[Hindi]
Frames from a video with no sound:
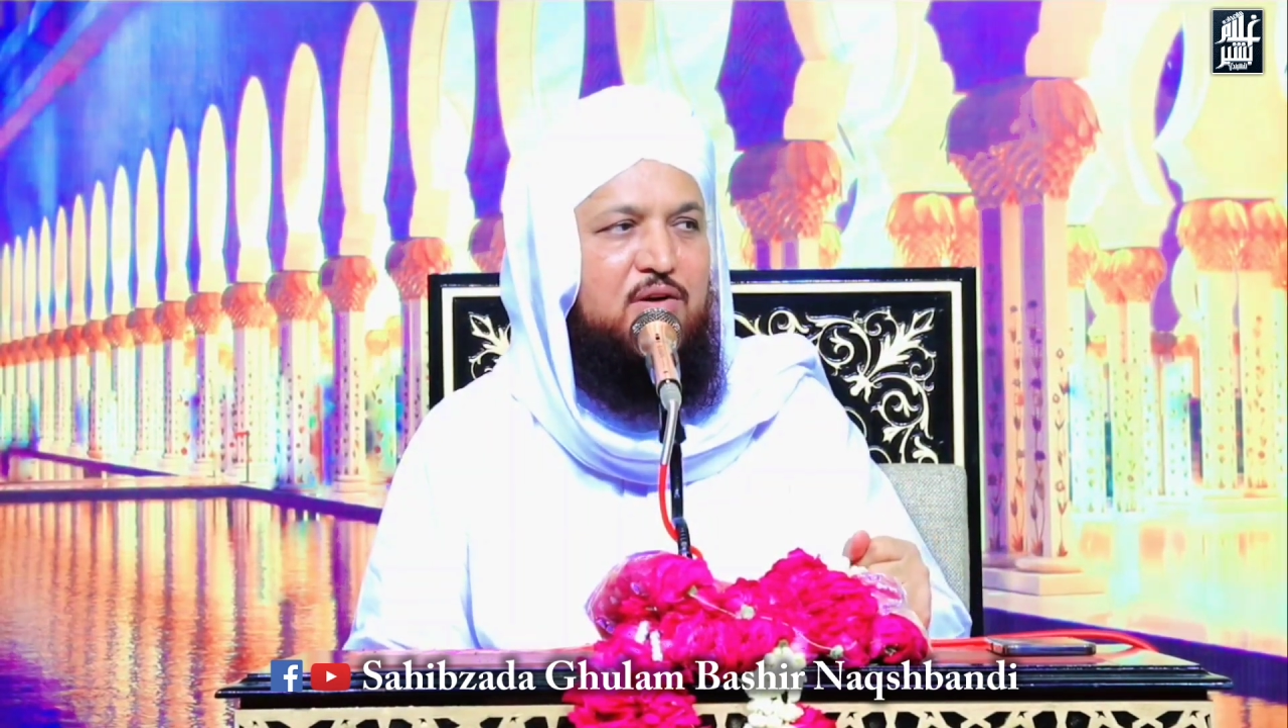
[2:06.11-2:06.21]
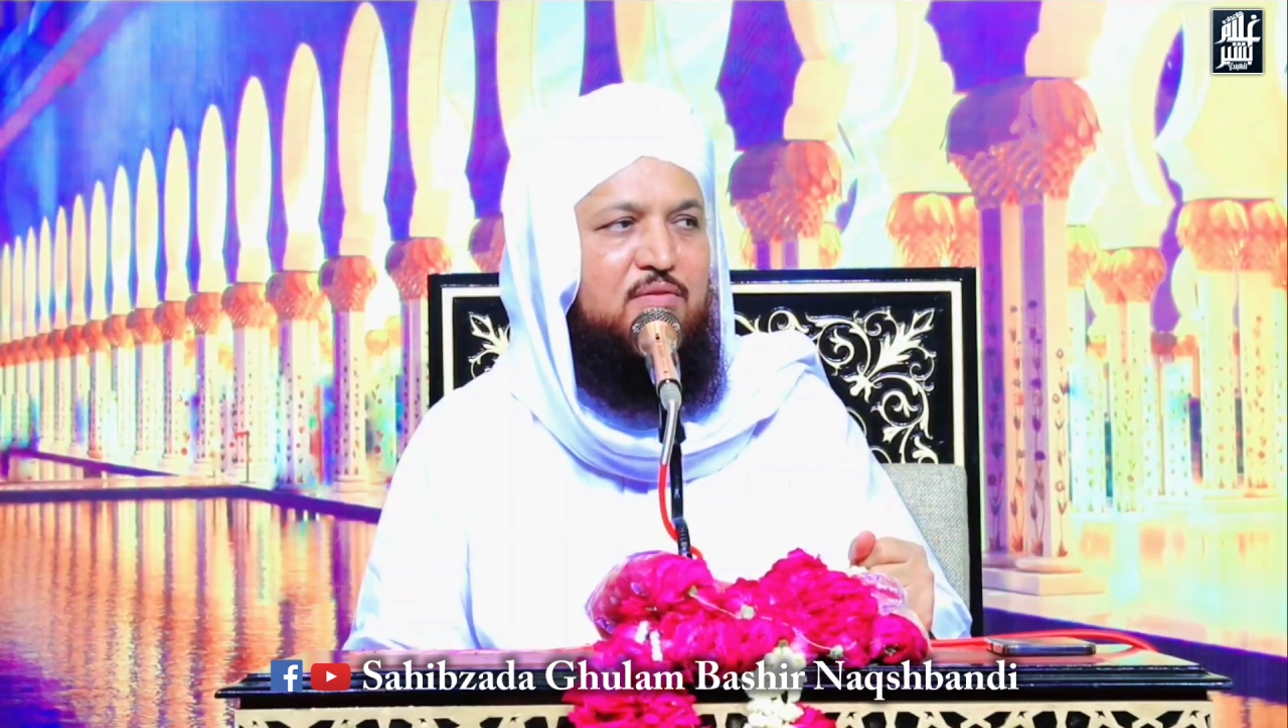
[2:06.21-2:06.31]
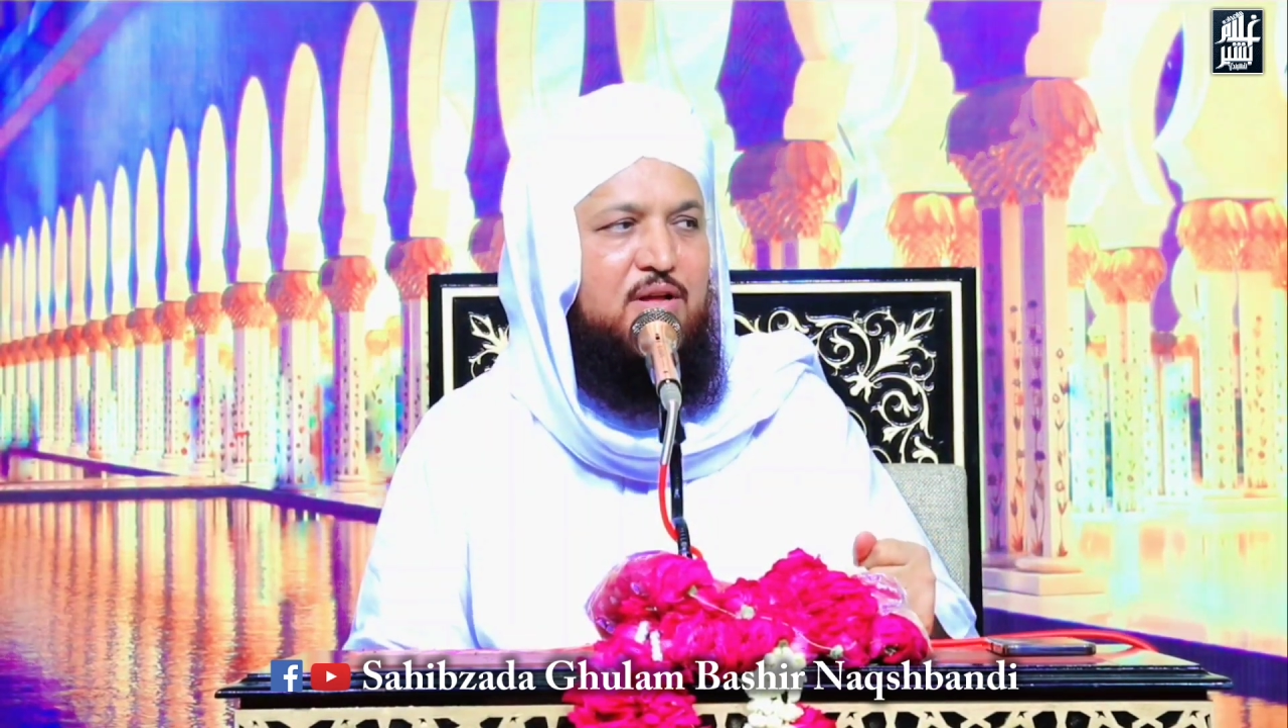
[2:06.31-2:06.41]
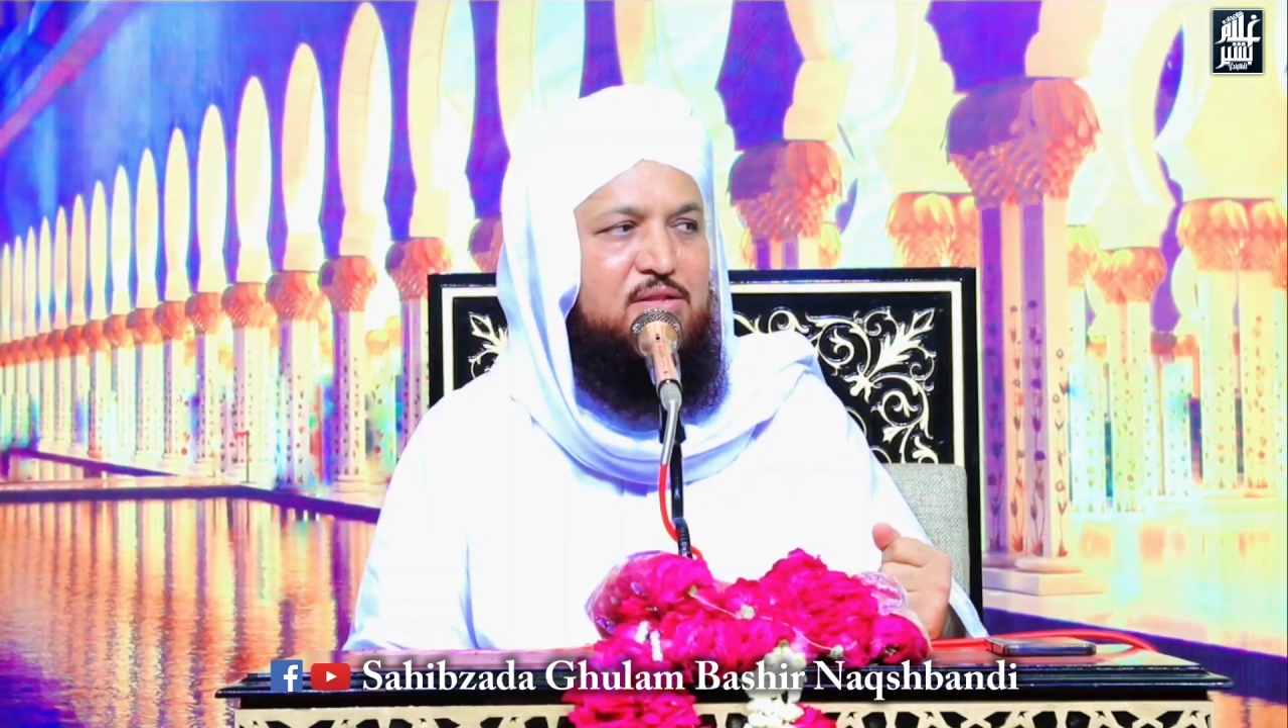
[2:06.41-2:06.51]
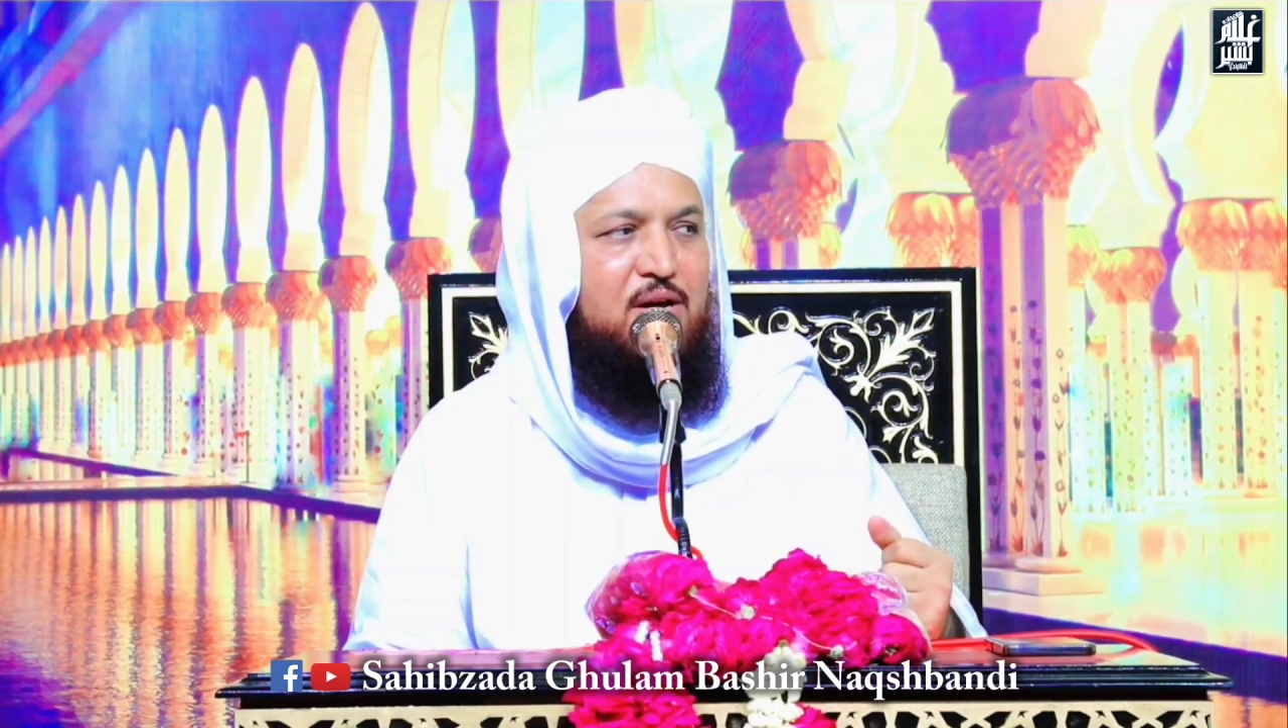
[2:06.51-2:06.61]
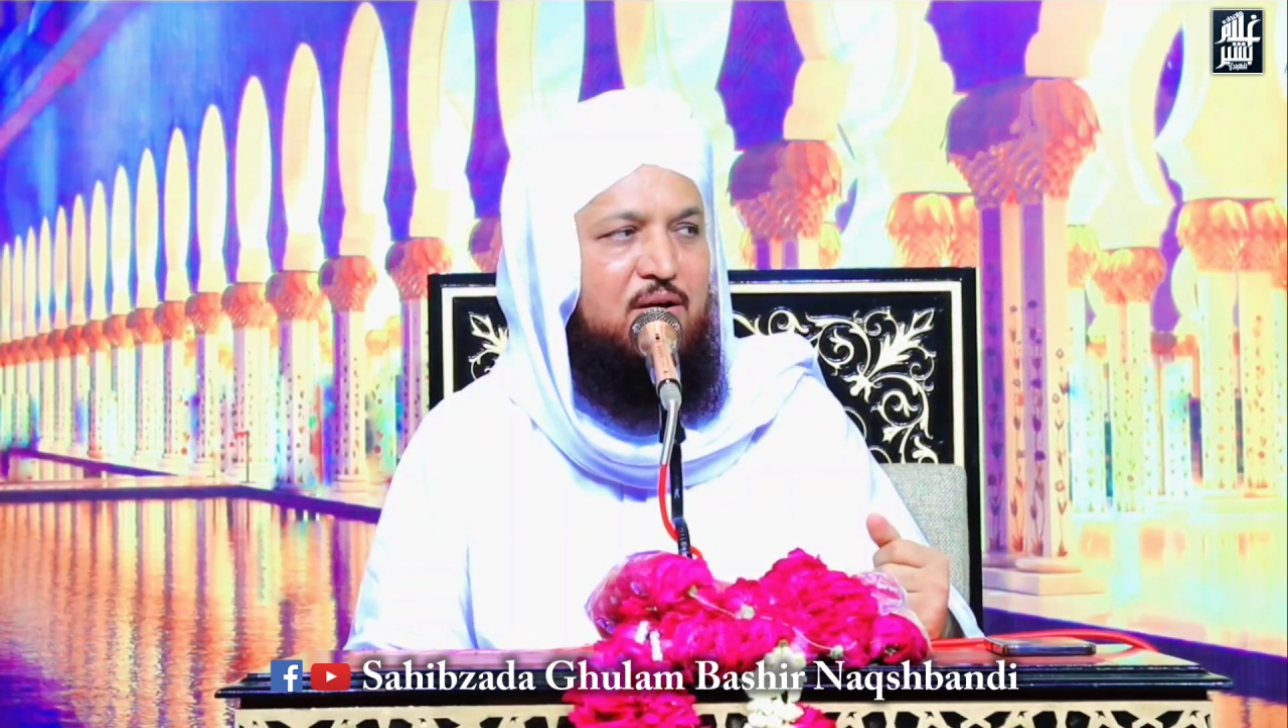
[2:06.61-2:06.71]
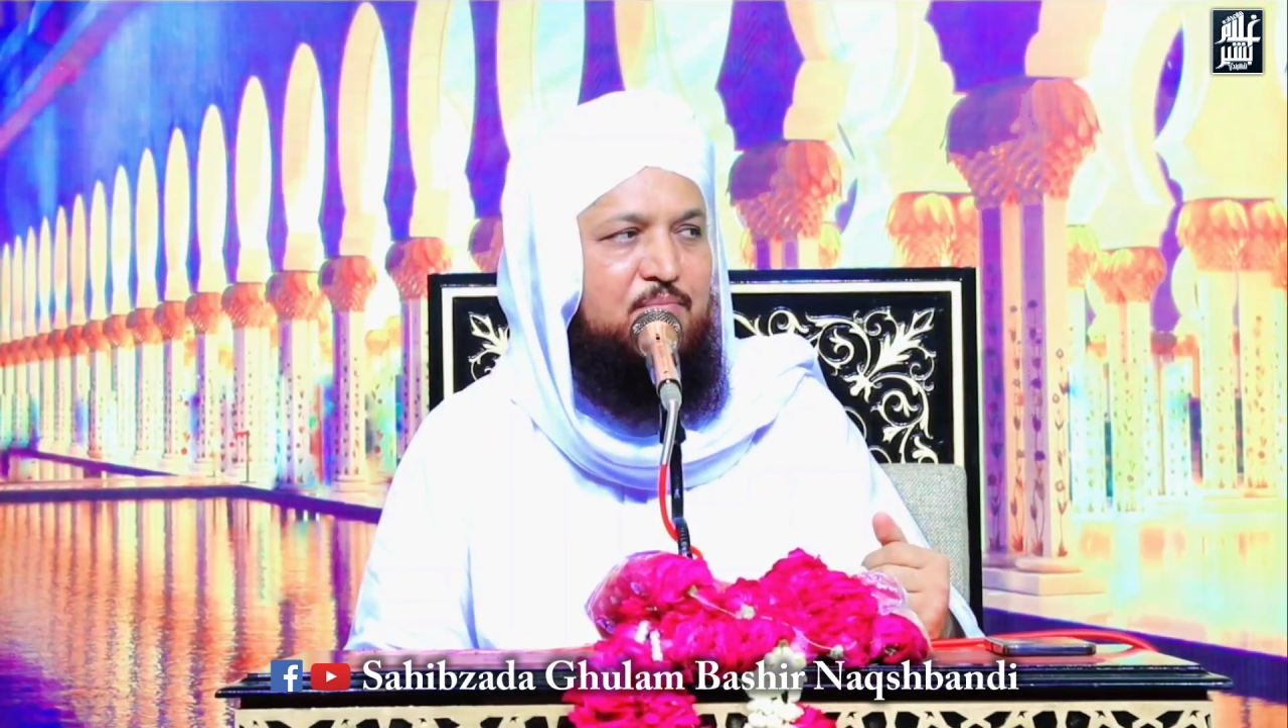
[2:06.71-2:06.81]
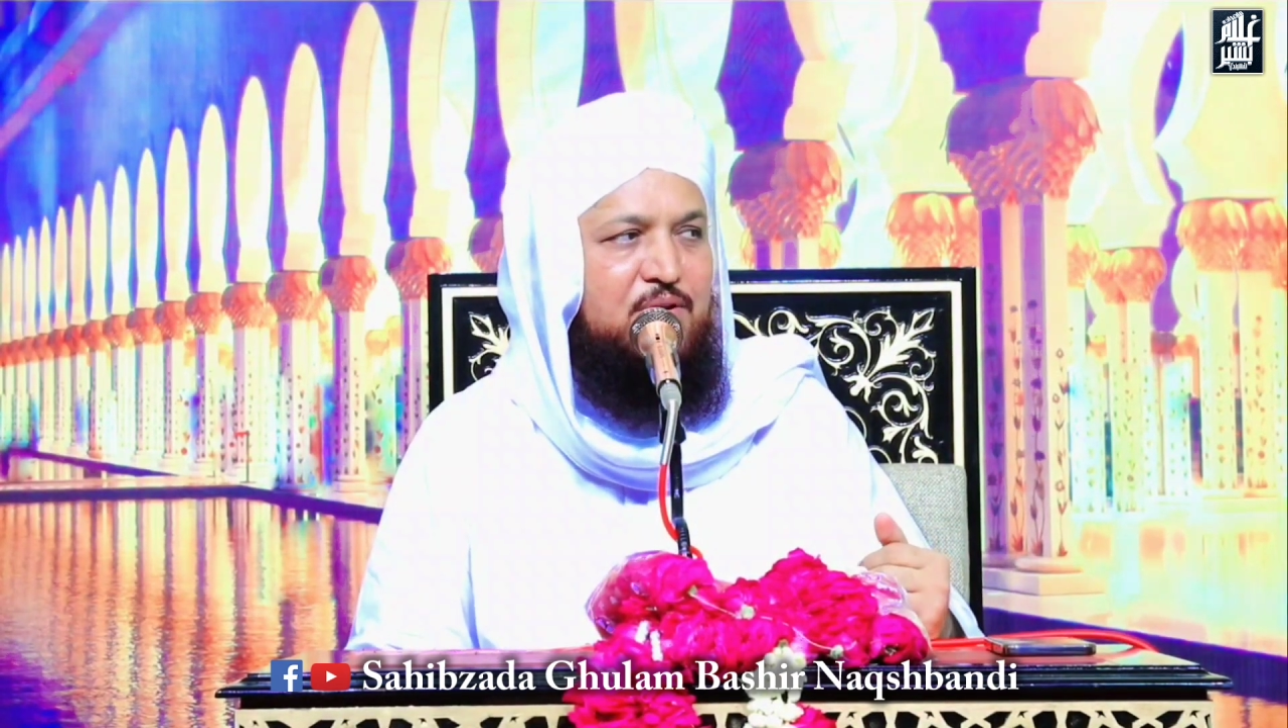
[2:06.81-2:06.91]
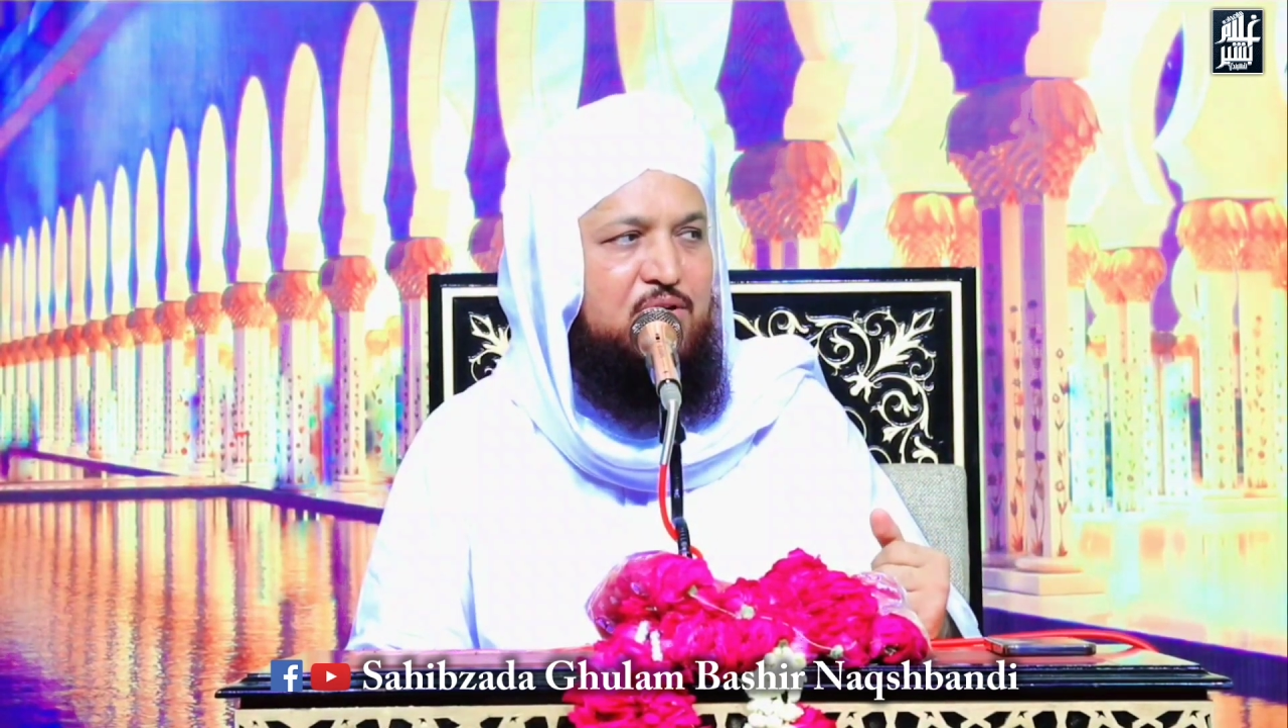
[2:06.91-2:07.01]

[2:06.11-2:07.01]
कड़वा था